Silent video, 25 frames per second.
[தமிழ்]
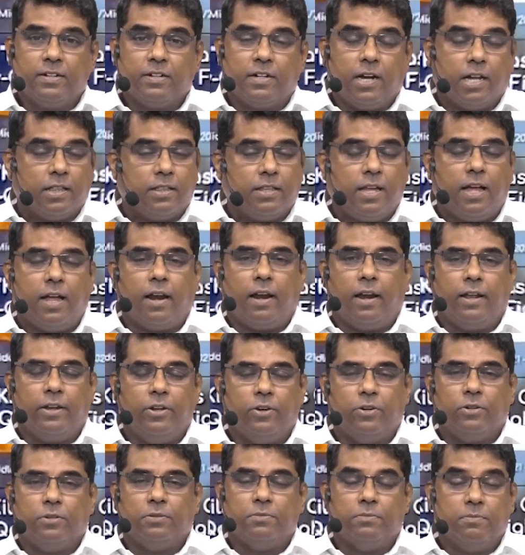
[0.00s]

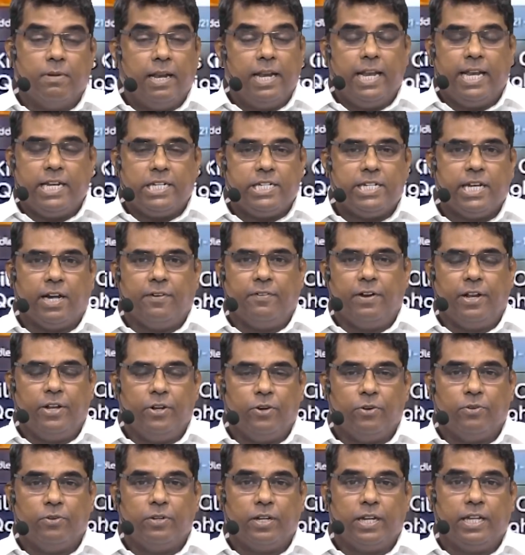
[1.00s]
கத்தார்லேயோ
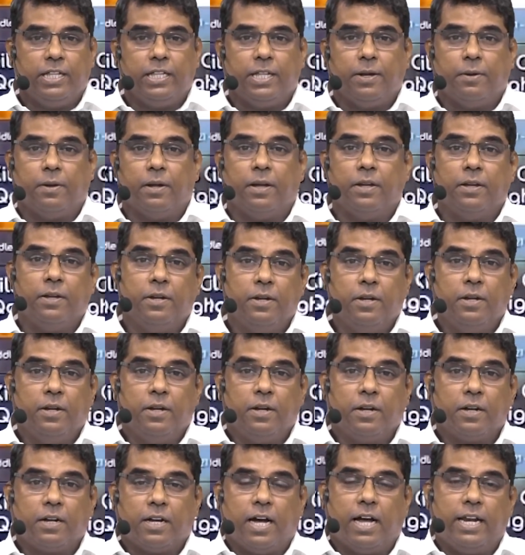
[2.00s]
மலேசியாவிலேயோ இந்த
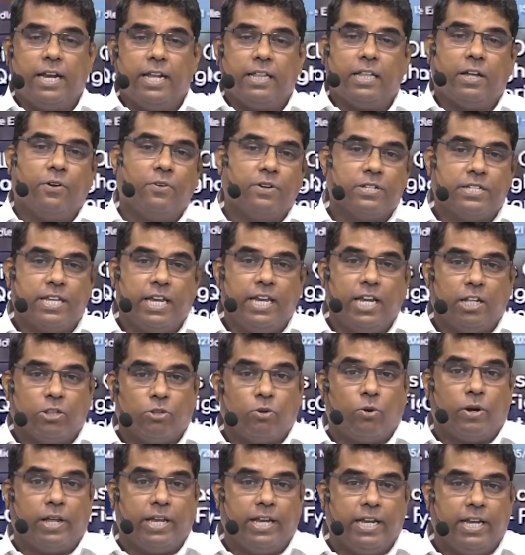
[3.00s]
காரியத்தை அவங்க செய்ய
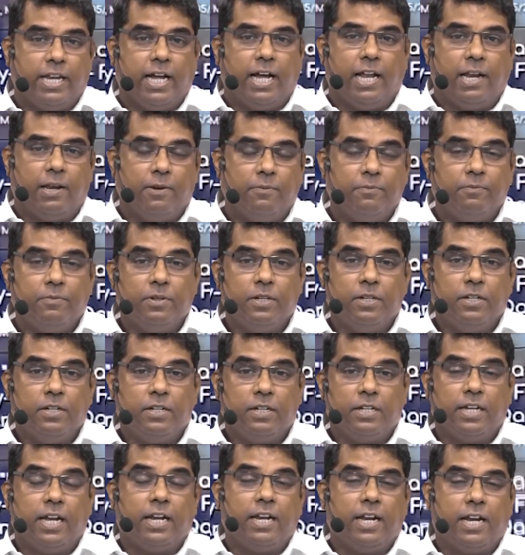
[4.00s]
தொடங்கினால்
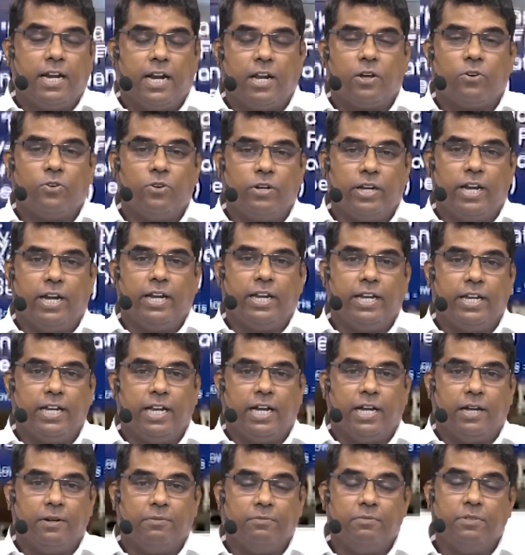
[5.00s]
என்ன நடக்கும்னு
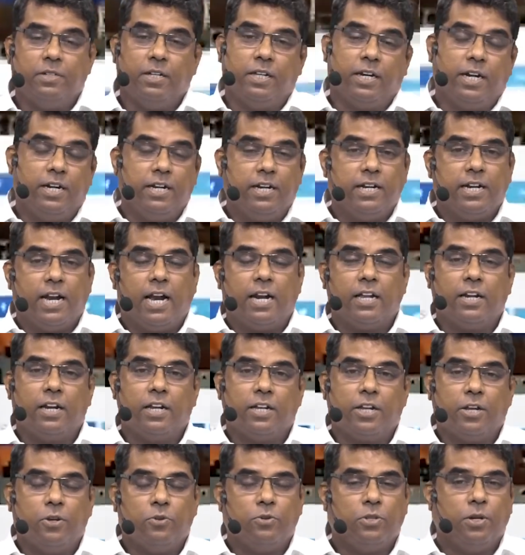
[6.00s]
கேட்டிங்கன்னா ரெண்டு
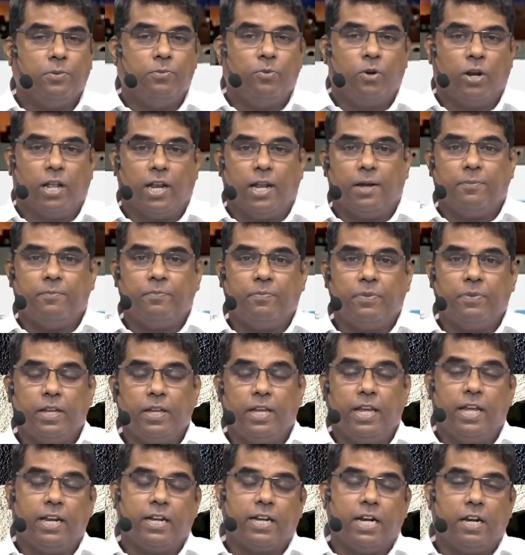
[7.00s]
நாடுகளுக்கு யுத்தம் மூலம்
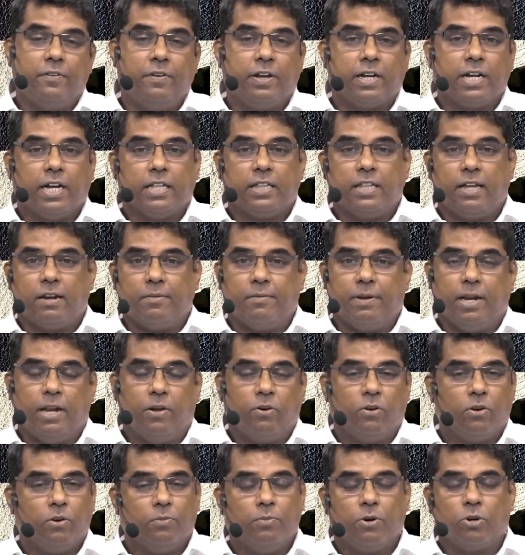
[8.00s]
ஏற்கனவே கத்தார் மேலே
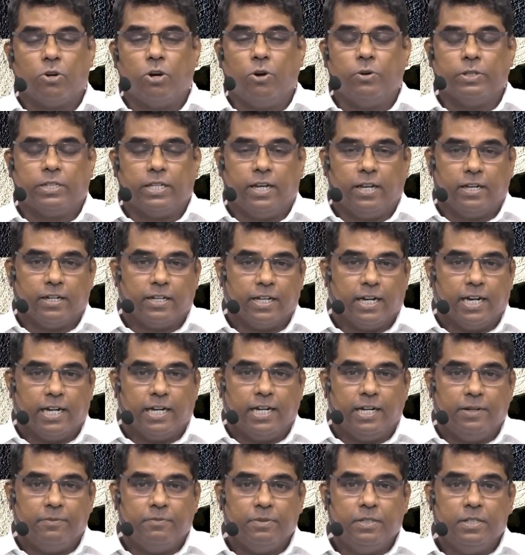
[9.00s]
அவங்க ரொம்ப கோவத்தில்
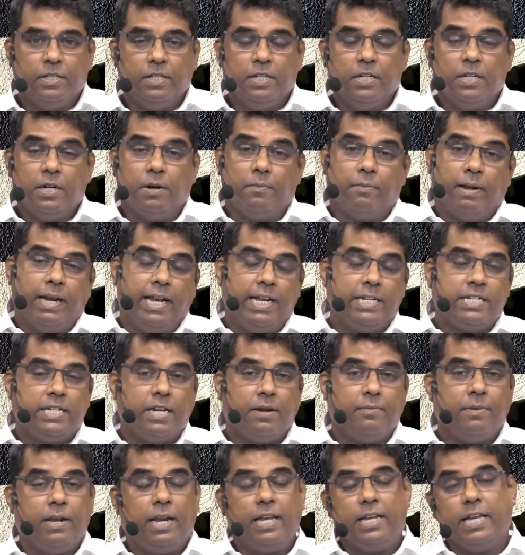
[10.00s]
இருக்கிறாங்க
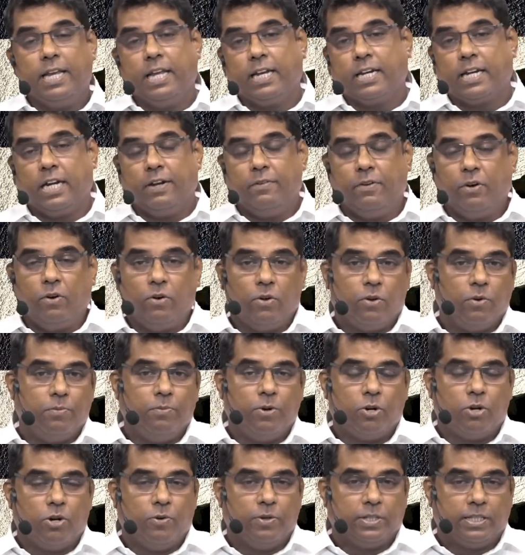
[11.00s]
மலேசியா மேலே ஏற்கனவே அவங்க
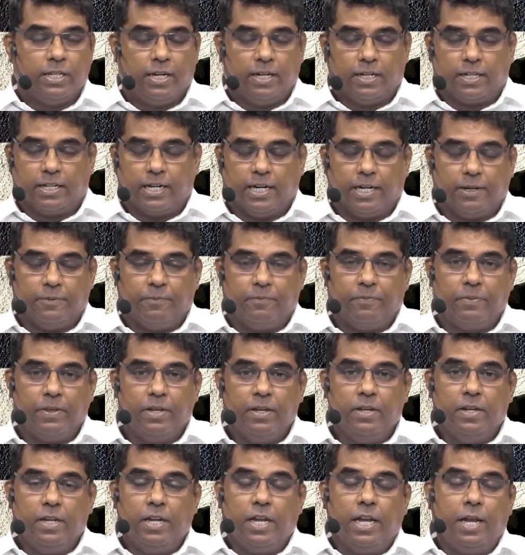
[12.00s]
ரொம்ப கோவத்தில் இருக்கிறாங்க
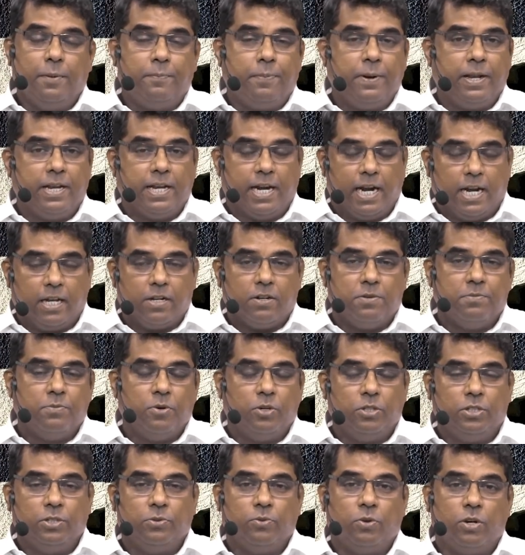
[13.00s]
இப்படி
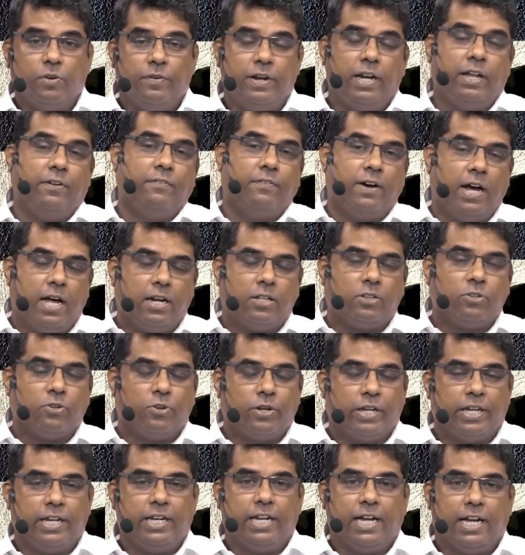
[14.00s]
நடக்கும்போது ஒருவேளை வார்
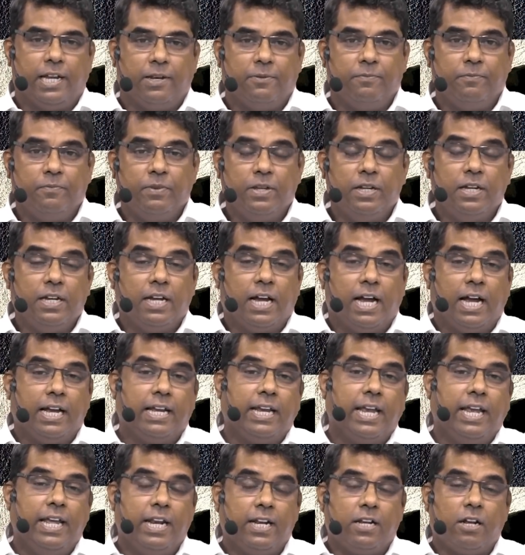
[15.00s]
தொடங்கினால்
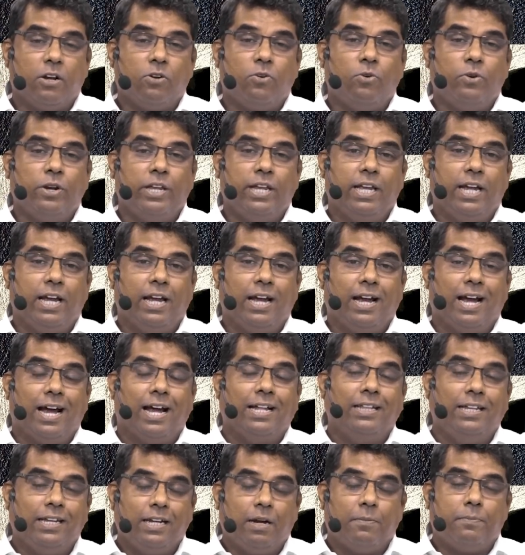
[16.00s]
அங்கே இருக்கக்கூடிய
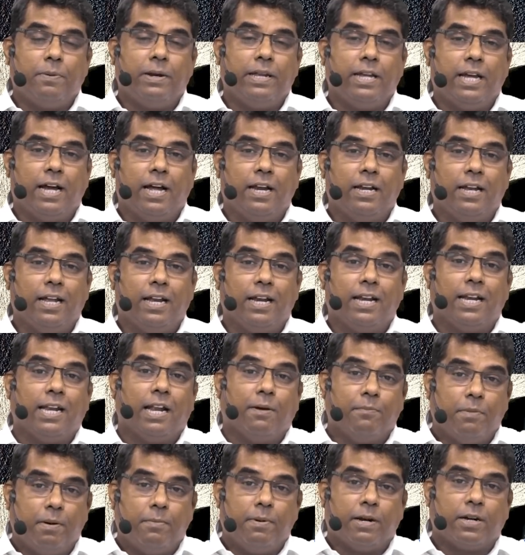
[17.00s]
அதிகப்படியான
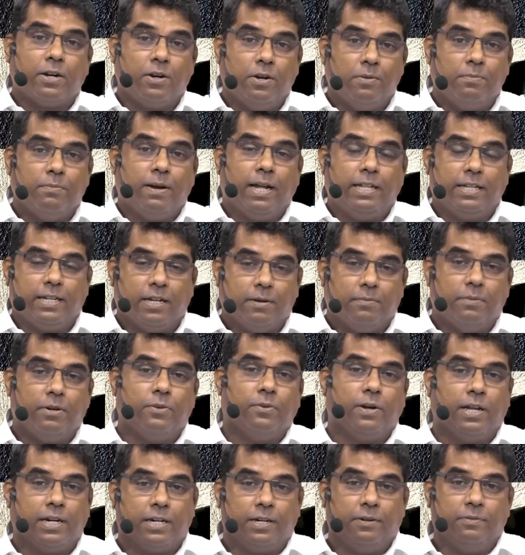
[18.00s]
நம்ம மக்களும்
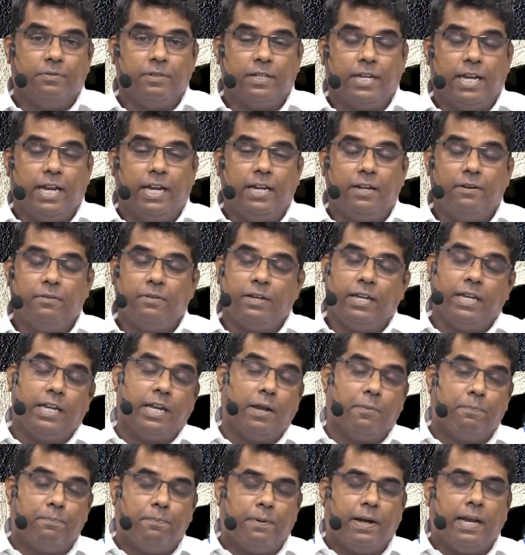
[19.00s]
பாதிக்கப்படுவார்கள் ஏன்
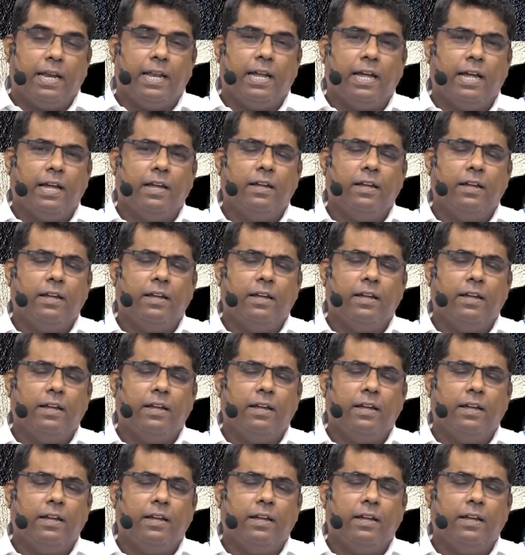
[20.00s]
இங்கே பல